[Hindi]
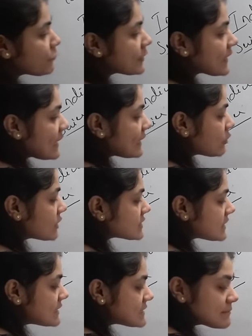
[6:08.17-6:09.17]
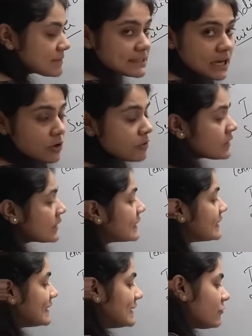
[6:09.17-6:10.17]
फोर क्या लिखोगे जल्दी से बताओ
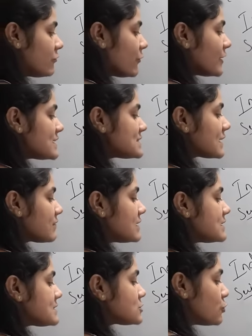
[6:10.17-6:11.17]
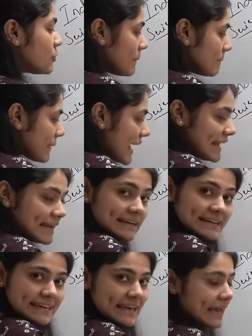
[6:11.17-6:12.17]
डी फोर इज इक्वल्स टू पहले
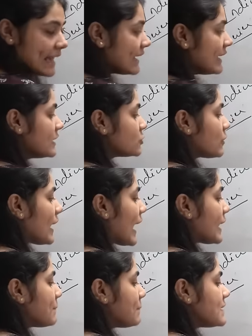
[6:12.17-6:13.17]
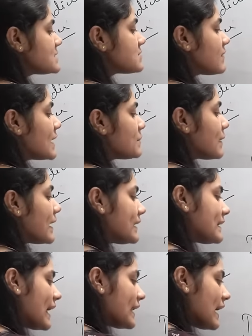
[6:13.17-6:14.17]
डी है तो एन प्लस वन बाय
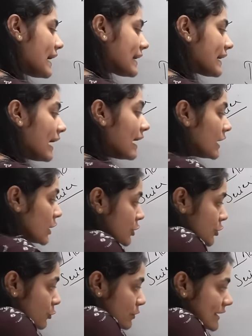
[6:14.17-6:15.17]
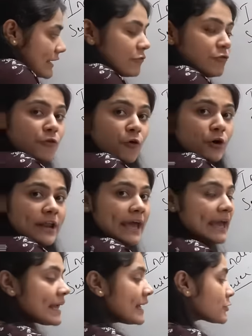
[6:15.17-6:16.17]
टेन आएगा क्योंकि फोर
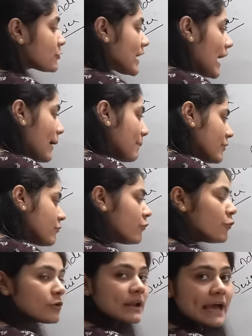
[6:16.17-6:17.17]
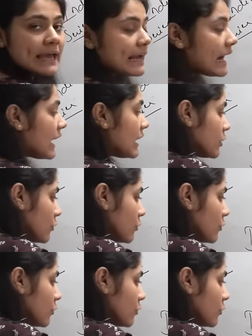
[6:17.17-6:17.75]
है तो यहाँ पे फोर आएगा